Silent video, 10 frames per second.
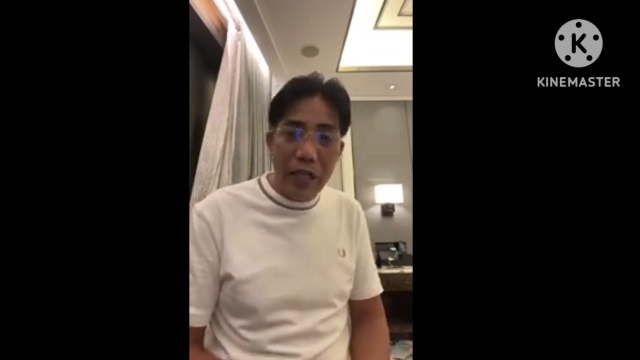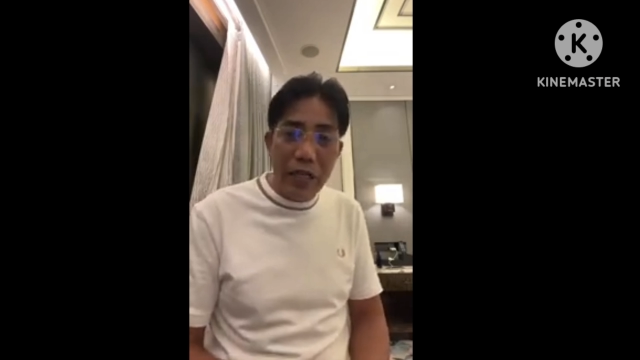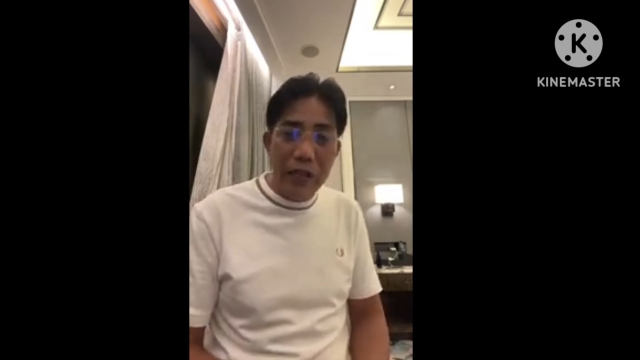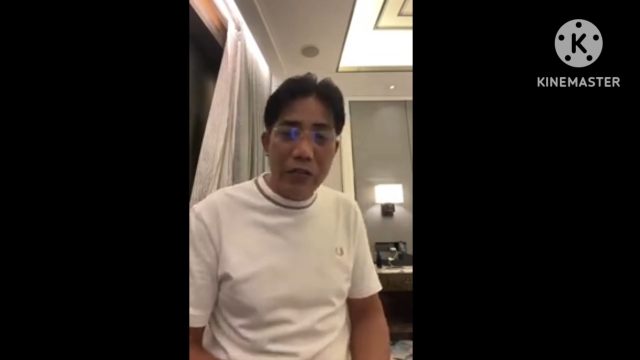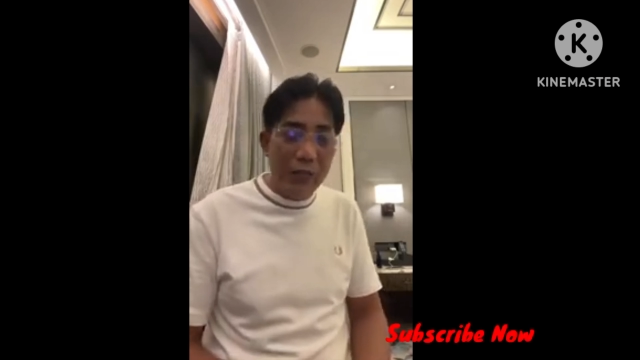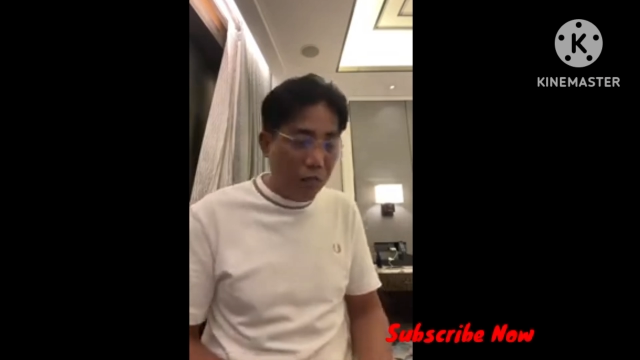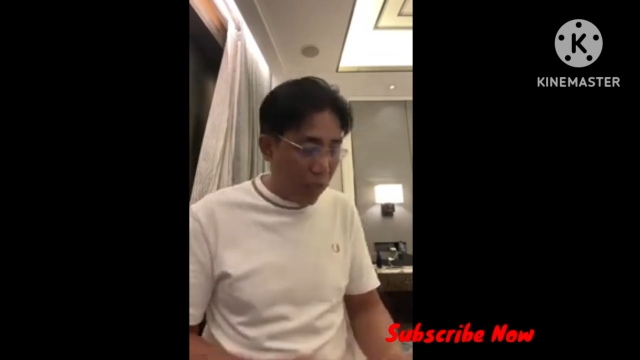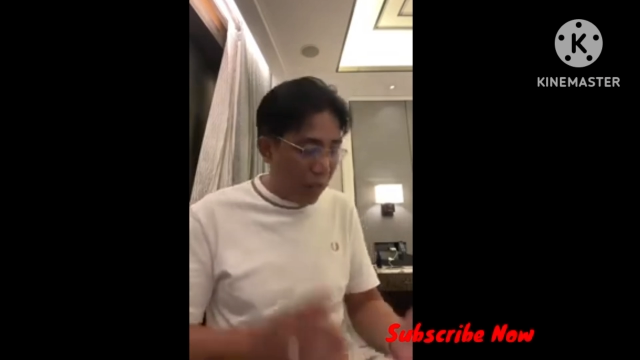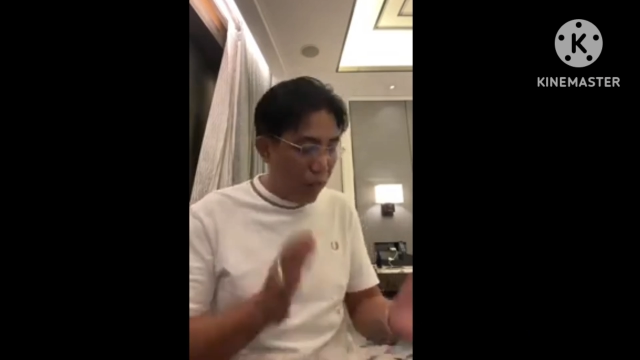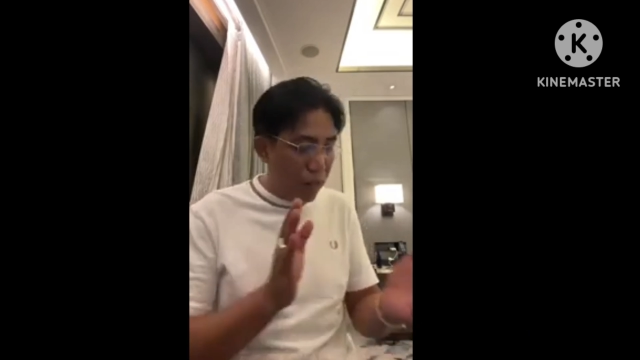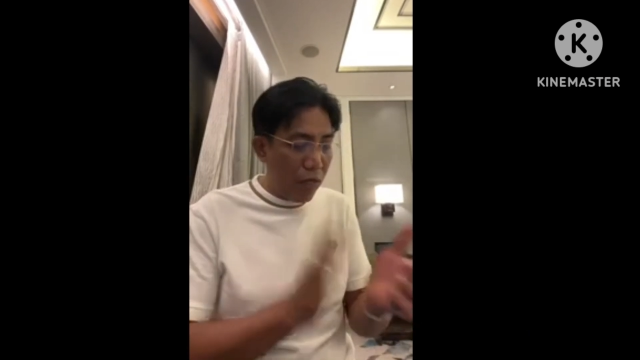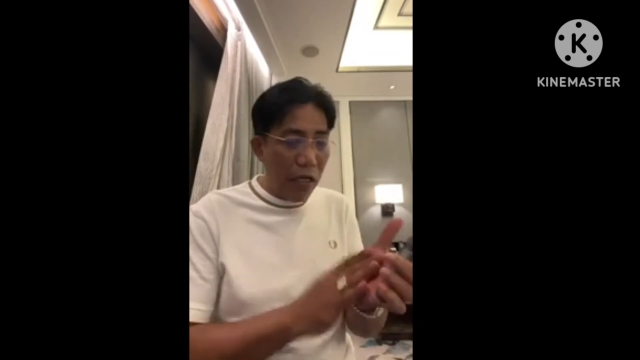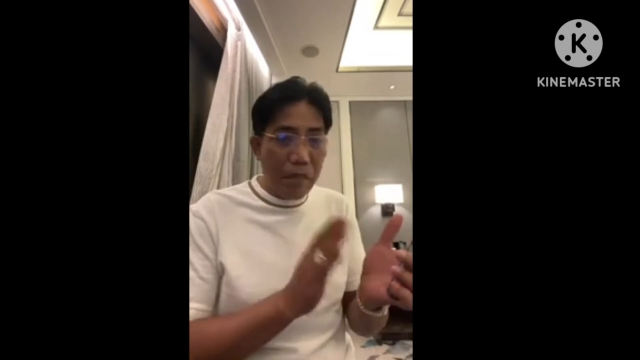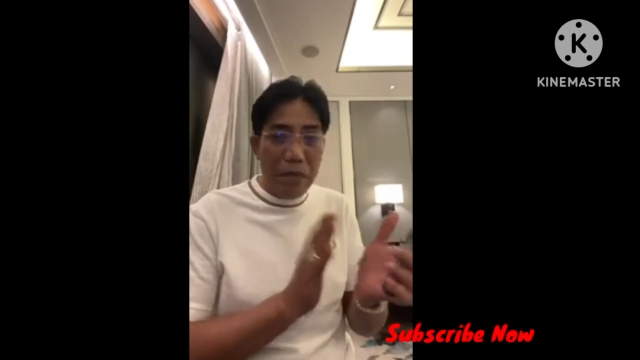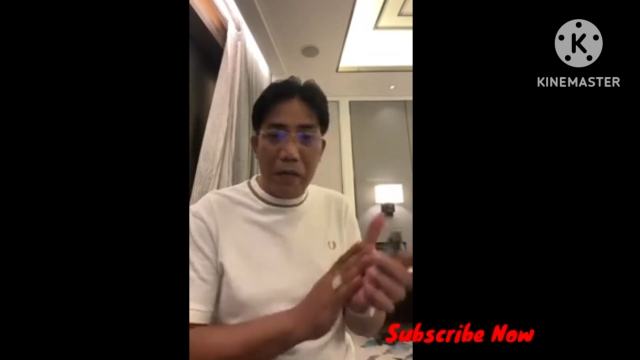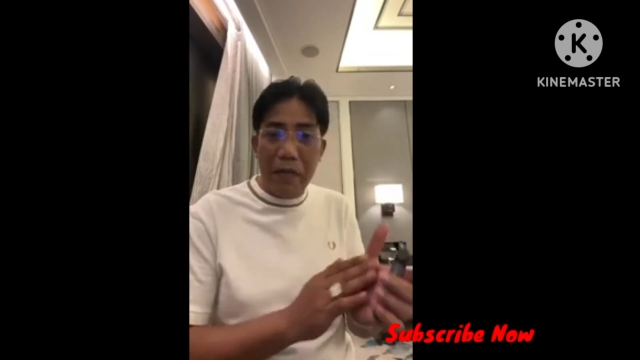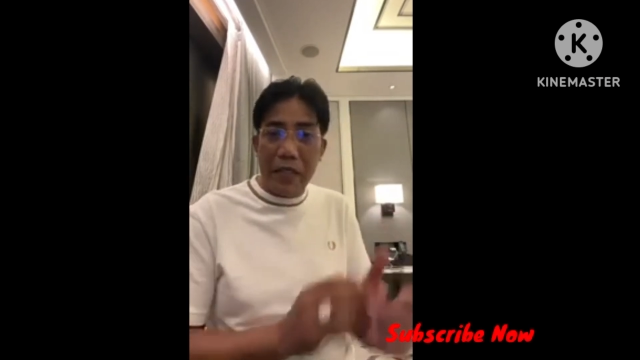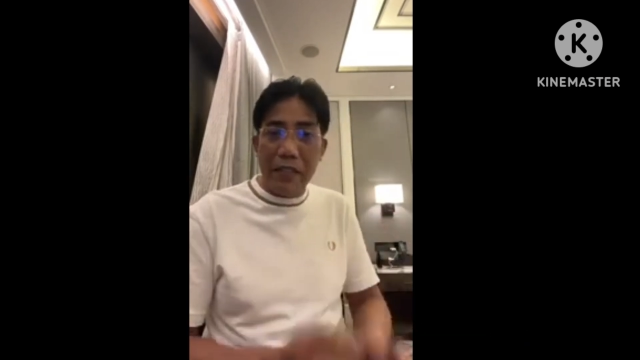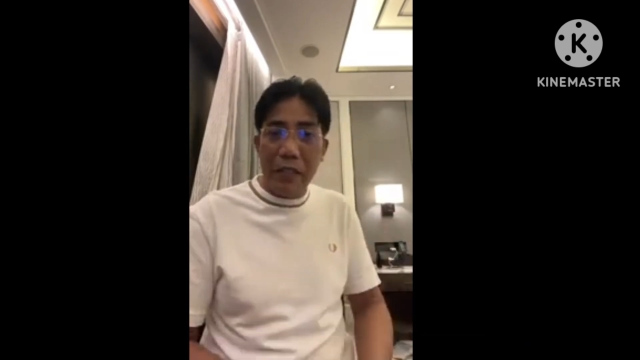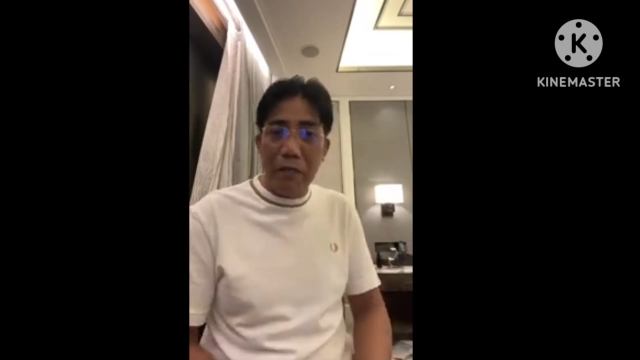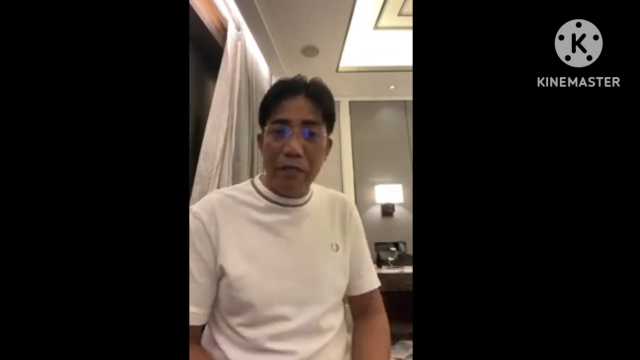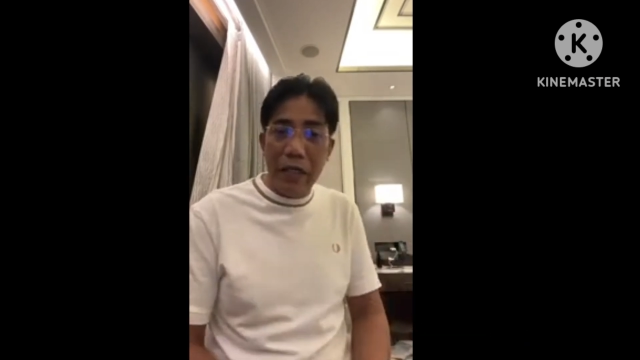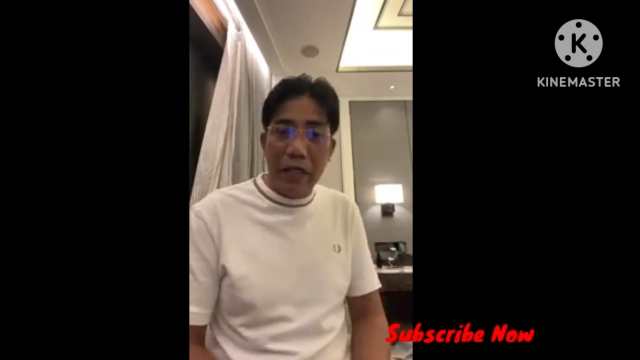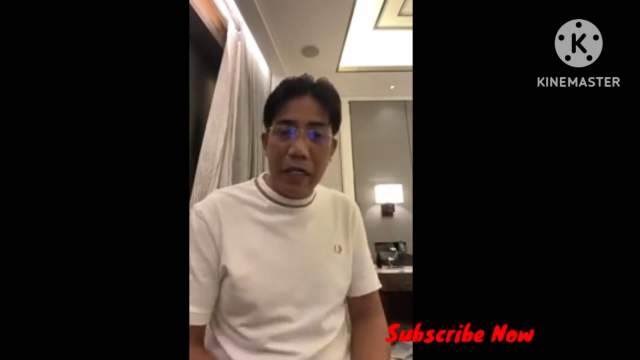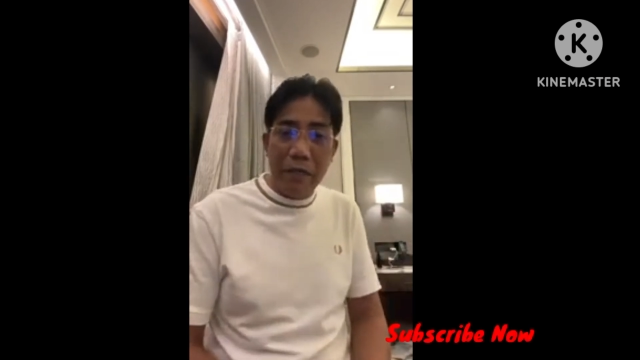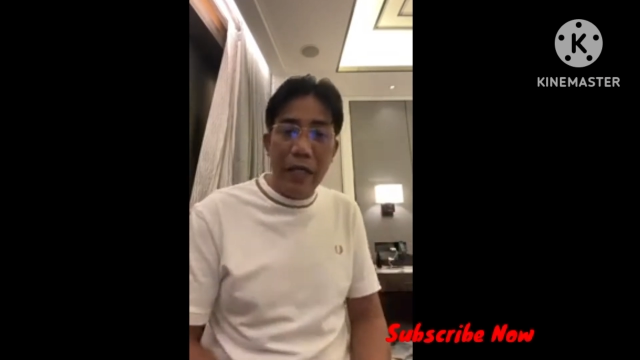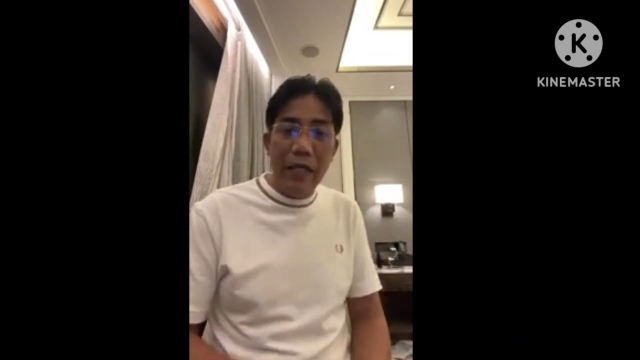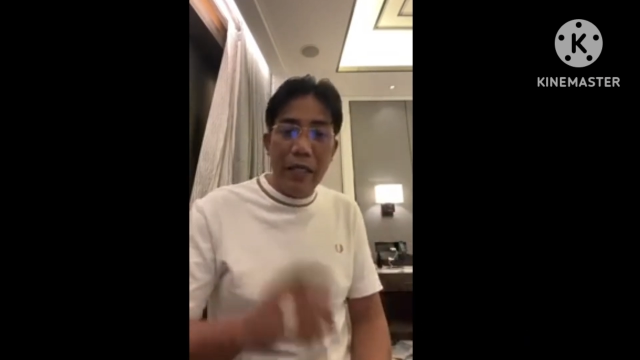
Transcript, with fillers: ka. Subukan mong pumalakpak para sa tagumpay ng iba.